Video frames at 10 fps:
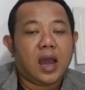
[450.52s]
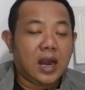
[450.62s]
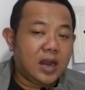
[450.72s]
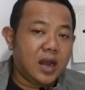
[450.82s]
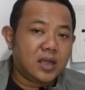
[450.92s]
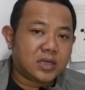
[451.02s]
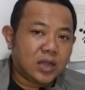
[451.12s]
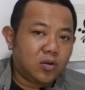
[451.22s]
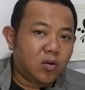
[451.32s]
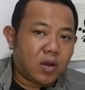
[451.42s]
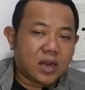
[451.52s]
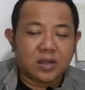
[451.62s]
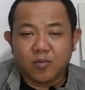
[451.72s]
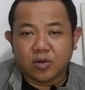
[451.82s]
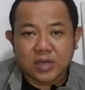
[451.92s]
Ada nih satu luka
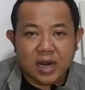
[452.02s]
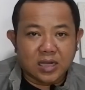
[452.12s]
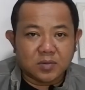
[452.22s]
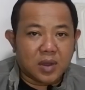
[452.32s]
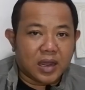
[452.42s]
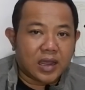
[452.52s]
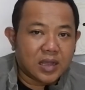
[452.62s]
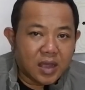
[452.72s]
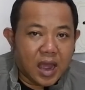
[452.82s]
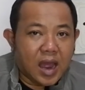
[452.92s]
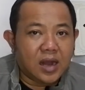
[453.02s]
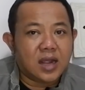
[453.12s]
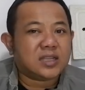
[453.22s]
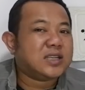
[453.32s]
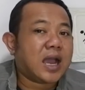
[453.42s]
tembus dan lain sebagainya.
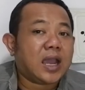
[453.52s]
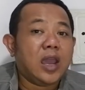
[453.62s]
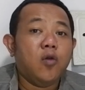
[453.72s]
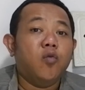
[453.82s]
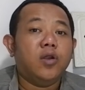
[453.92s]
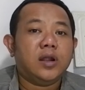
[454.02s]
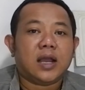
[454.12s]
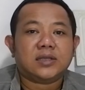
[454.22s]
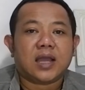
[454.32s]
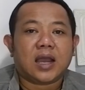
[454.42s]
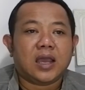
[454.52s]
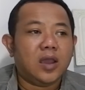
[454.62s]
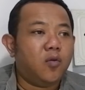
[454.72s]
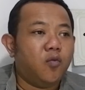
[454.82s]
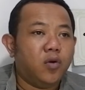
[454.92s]
Ada saking wound nggak?
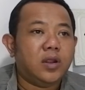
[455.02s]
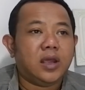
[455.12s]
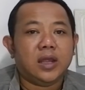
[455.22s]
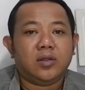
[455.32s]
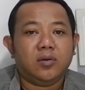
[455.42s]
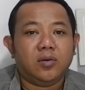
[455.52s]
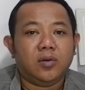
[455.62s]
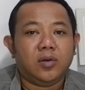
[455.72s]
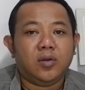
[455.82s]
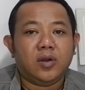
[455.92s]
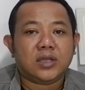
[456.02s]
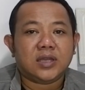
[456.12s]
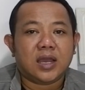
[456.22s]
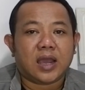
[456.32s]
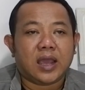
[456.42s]
Saking wound itu
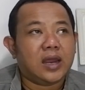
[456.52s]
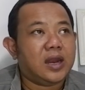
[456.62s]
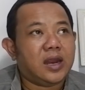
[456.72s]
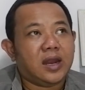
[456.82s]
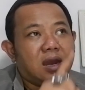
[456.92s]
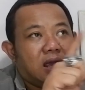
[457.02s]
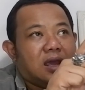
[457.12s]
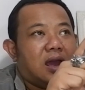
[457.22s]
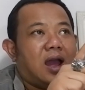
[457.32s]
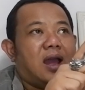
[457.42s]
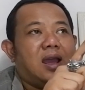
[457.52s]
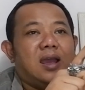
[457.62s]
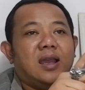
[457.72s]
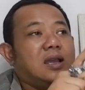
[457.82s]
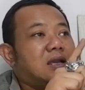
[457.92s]
nulisnya kayak gini nih. Nih, nah,
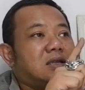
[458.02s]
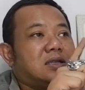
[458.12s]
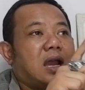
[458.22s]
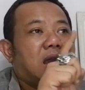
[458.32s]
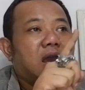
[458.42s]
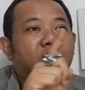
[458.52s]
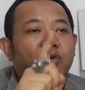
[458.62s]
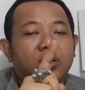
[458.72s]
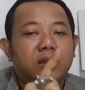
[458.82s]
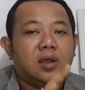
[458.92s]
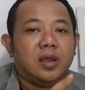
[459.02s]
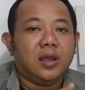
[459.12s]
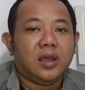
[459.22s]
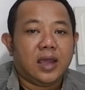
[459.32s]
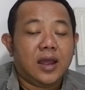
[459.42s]
saking wound.
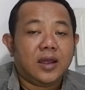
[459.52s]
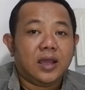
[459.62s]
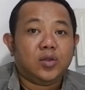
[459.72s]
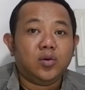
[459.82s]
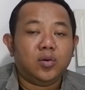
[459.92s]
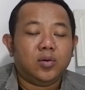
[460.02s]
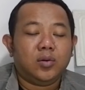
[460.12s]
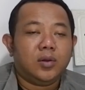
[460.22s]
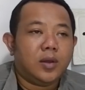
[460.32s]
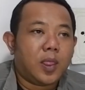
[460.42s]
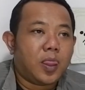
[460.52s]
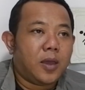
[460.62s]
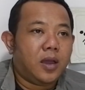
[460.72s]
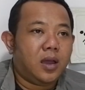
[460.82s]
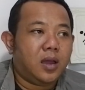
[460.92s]
Ya, itu
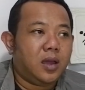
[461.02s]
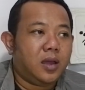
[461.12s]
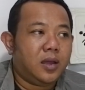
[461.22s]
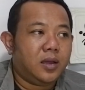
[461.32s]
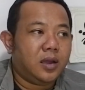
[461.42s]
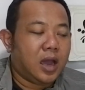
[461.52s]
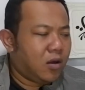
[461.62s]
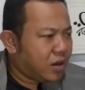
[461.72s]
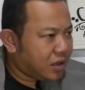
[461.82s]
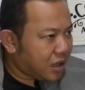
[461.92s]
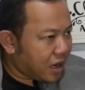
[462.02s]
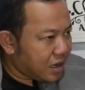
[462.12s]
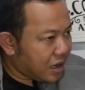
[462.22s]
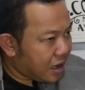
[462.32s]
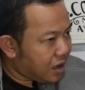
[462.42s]
uh, kalau kita
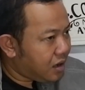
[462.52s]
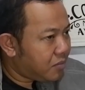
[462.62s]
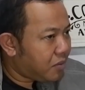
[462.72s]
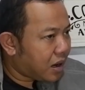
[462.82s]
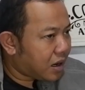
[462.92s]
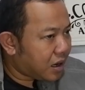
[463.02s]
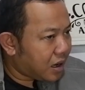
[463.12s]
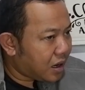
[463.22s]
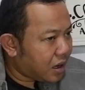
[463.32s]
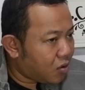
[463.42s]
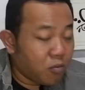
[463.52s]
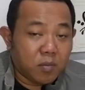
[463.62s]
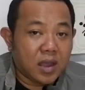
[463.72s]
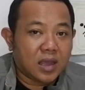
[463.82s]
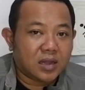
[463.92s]
dengar pakai
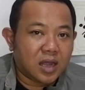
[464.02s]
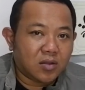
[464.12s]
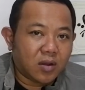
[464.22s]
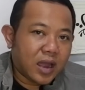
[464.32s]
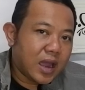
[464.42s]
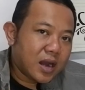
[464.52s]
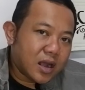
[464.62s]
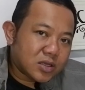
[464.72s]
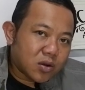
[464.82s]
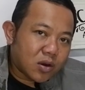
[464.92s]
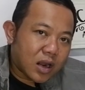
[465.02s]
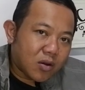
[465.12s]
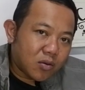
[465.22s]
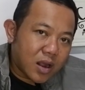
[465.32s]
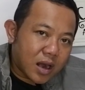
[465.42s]
kuping kita tuh kayak ada
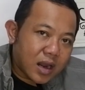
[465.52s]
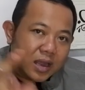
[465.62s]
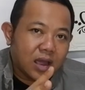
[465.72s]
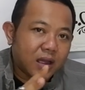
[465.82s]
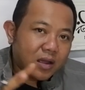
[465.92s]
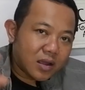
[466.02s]
suara udara yang